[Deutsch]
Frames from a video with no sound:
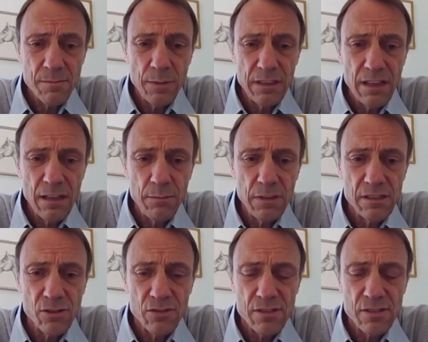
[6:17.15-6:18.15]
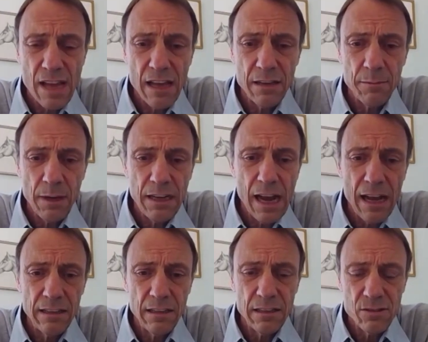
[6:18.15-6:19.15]
mit dem ich sozusagen meine
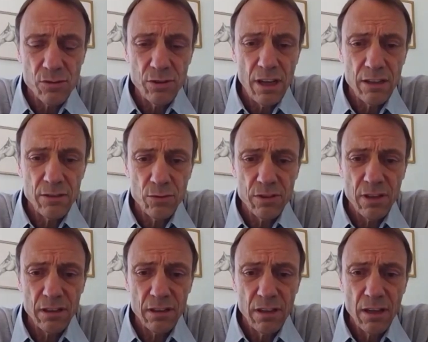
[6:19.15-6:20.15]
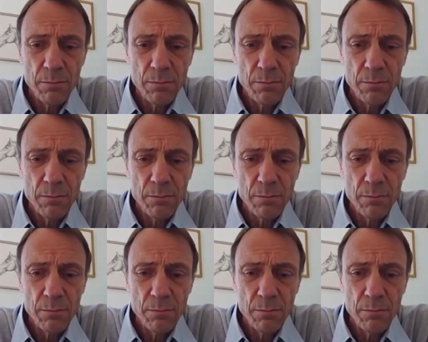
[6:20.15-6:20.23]
eigene Gesundheit unter